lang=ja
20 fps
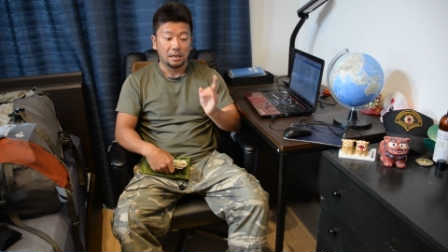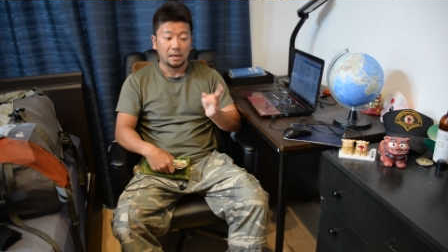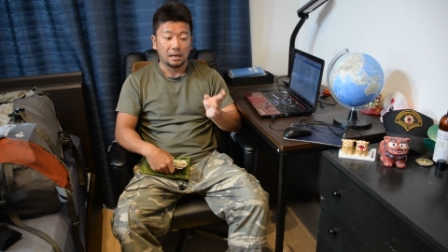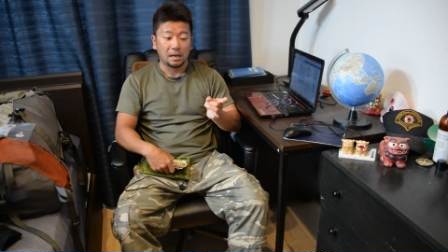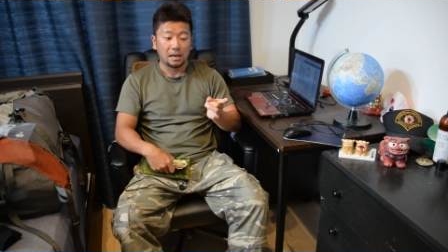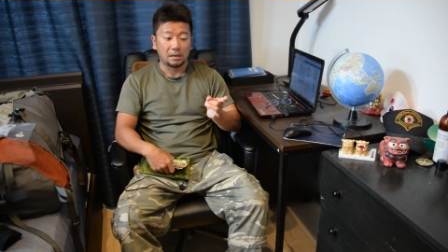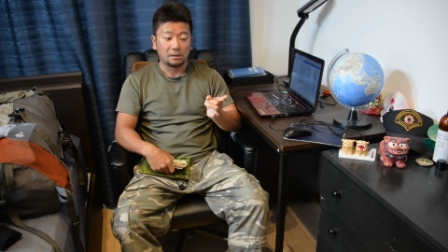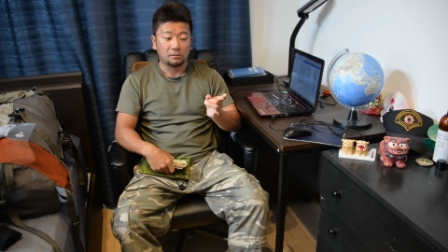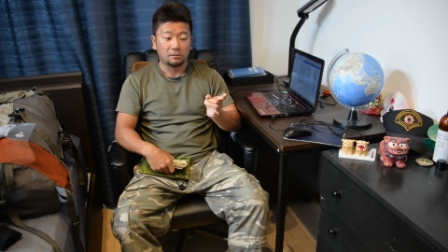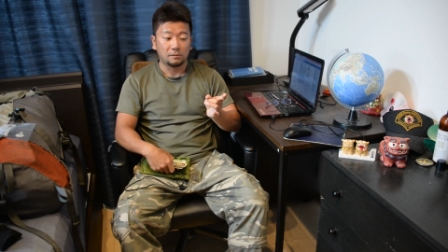
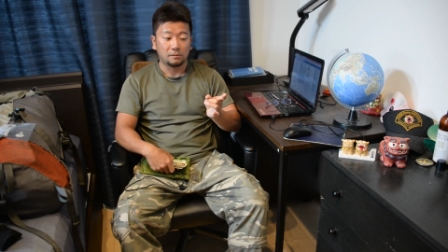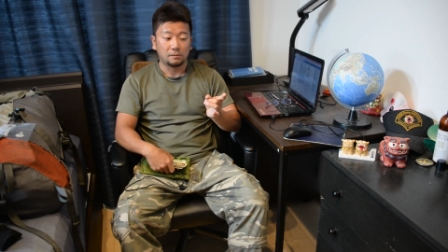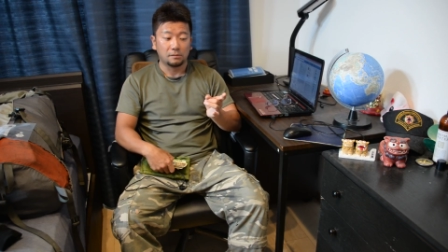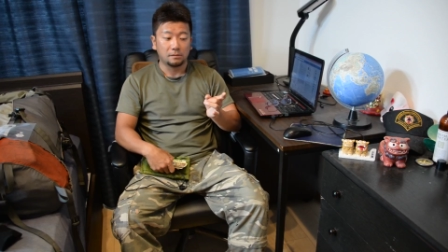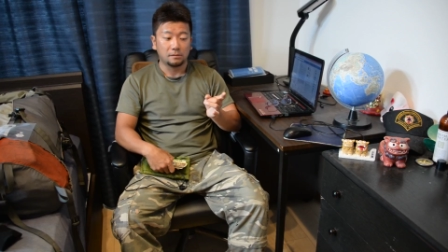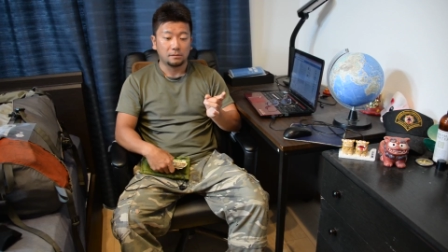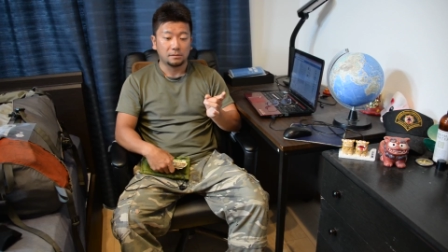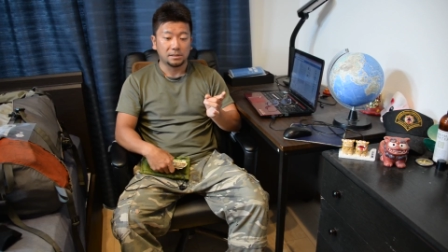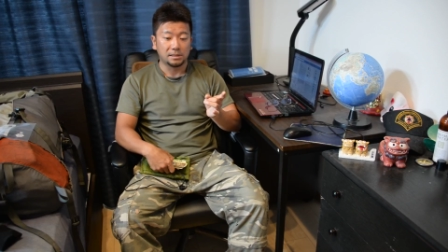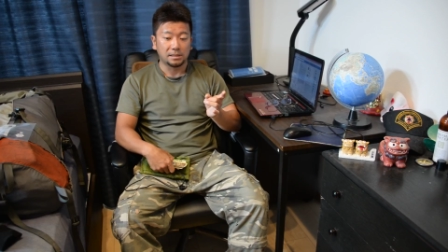あ
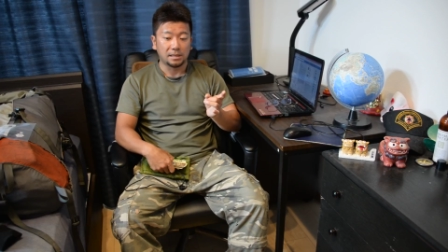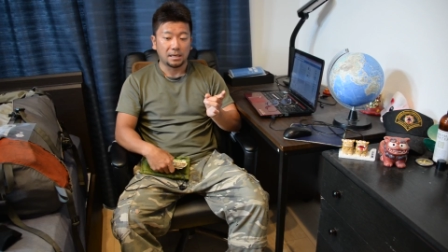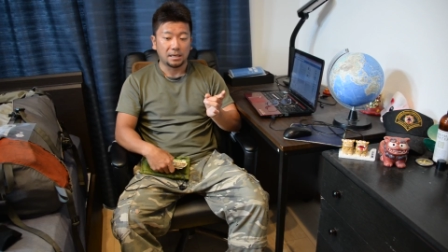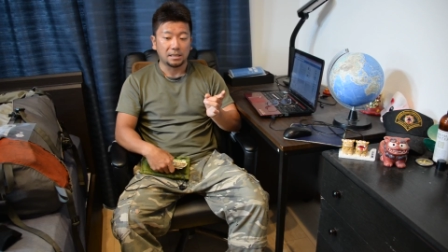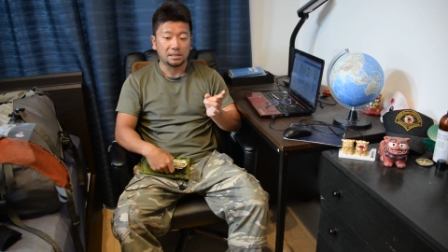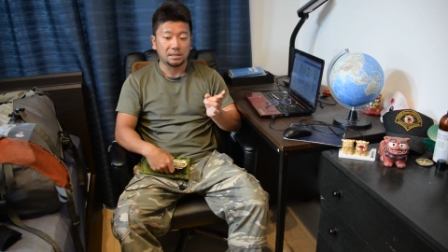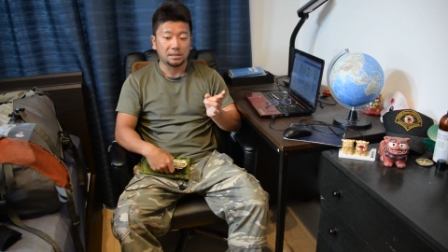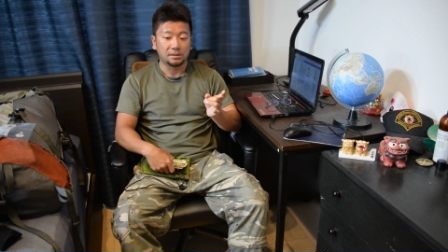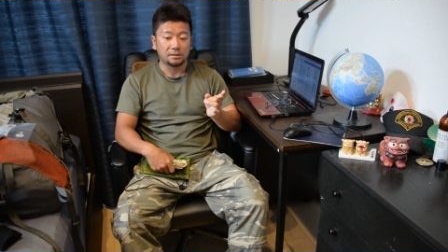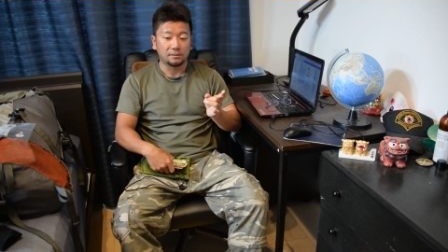のー、実際
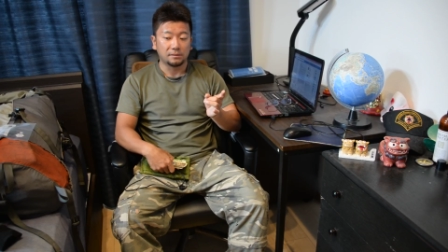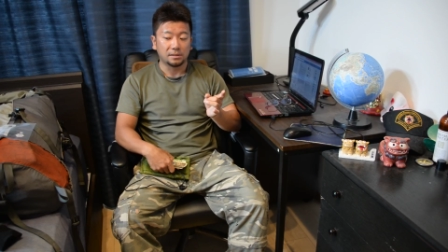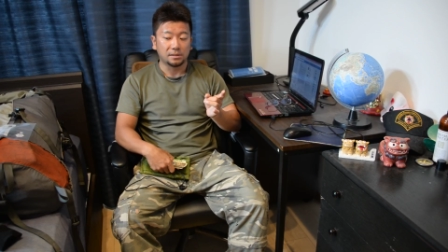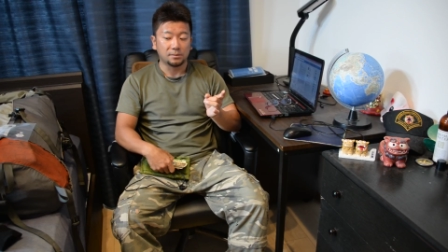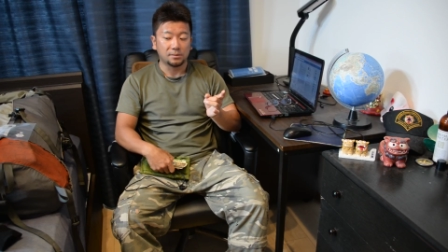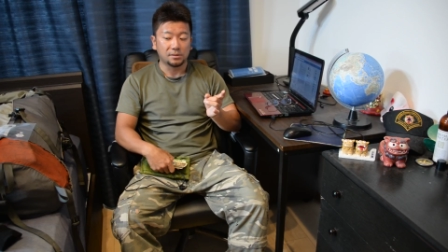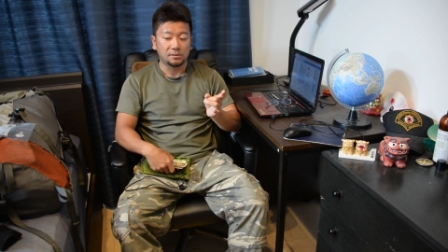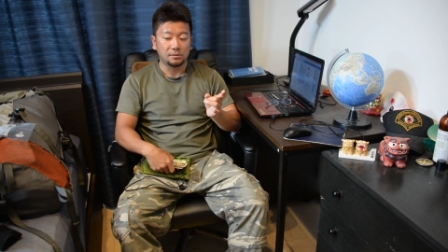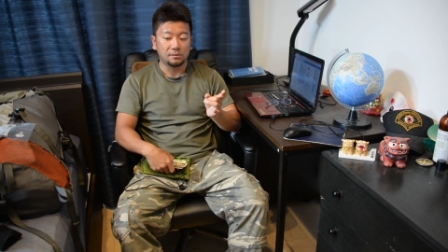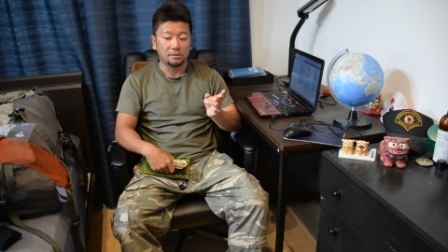話してると私
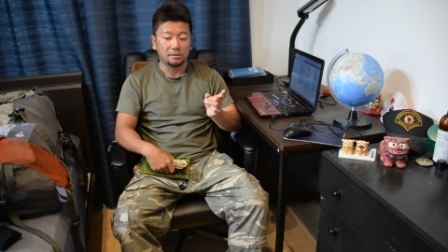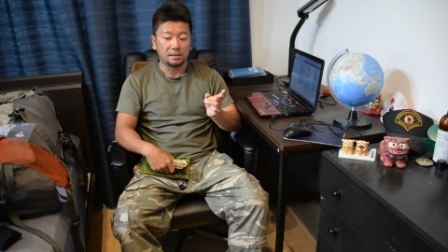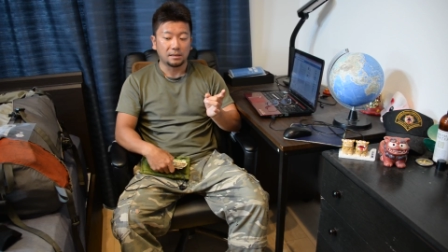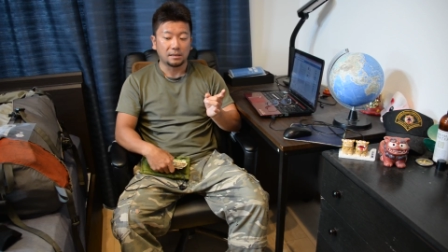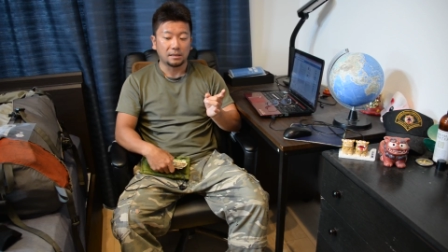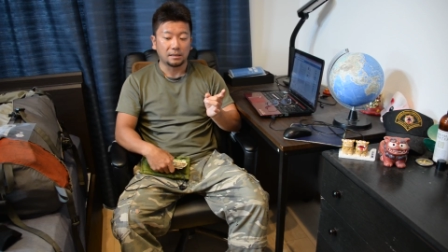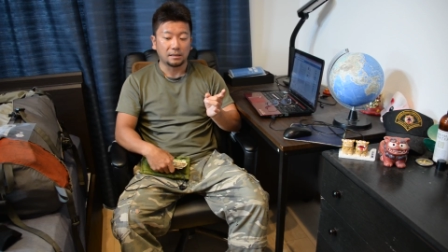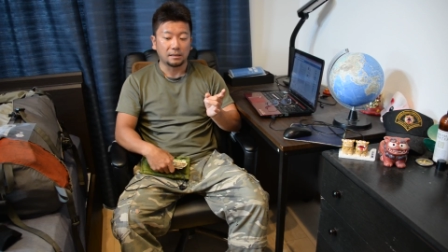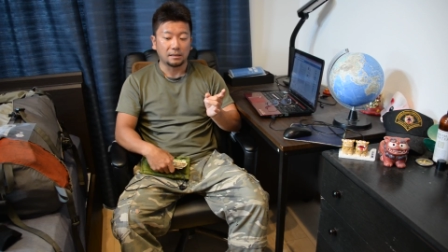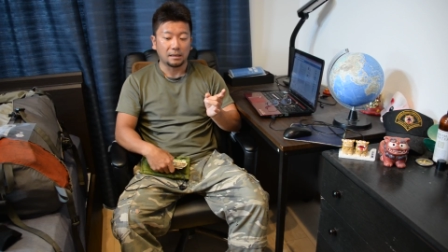もそういうふうな
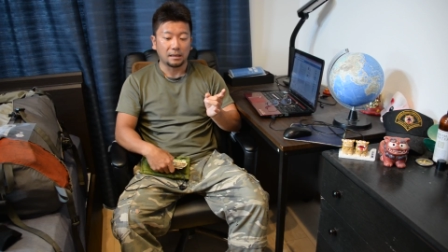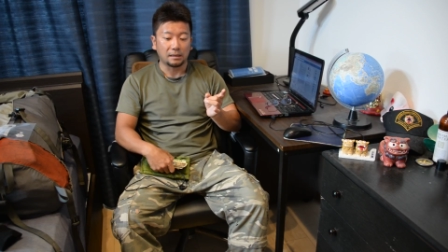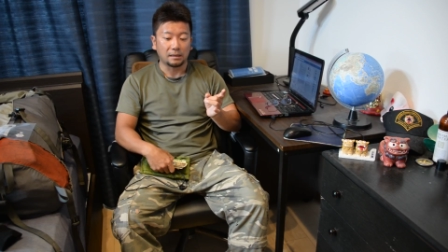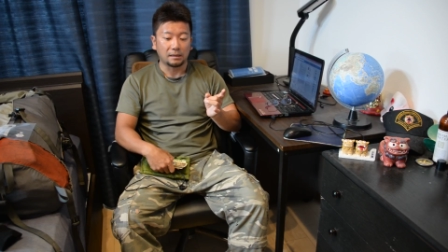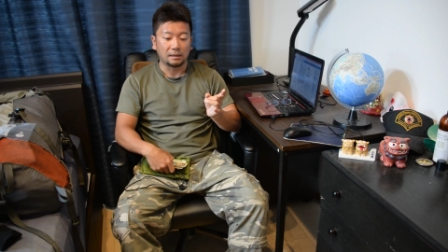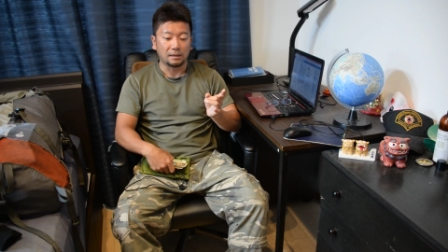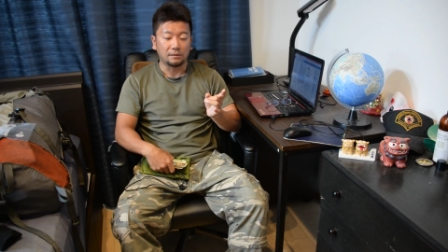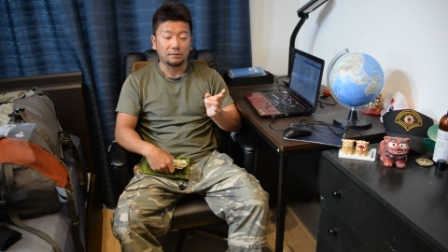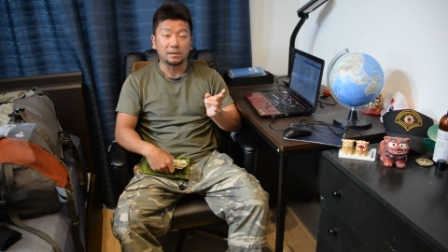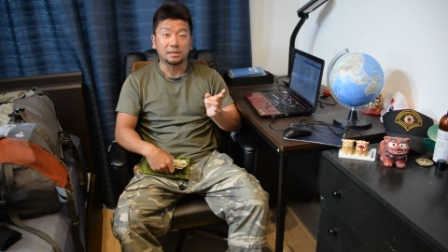方だなっ
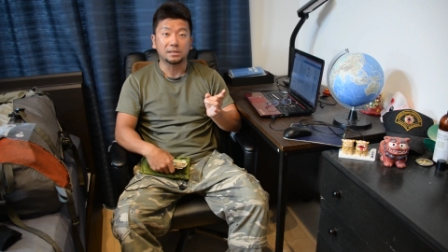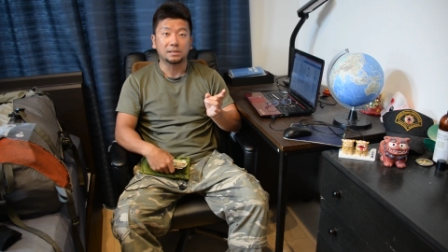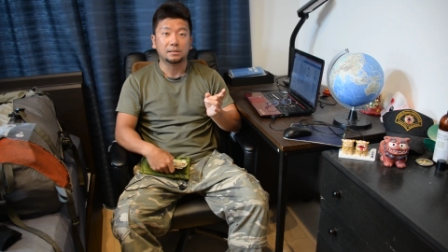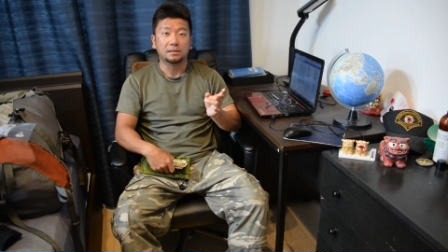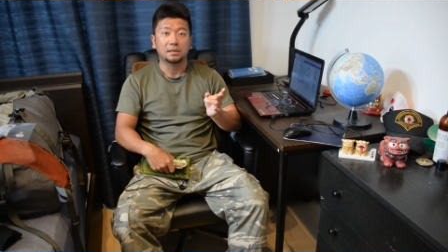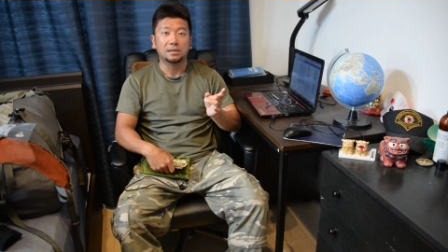ていうのは実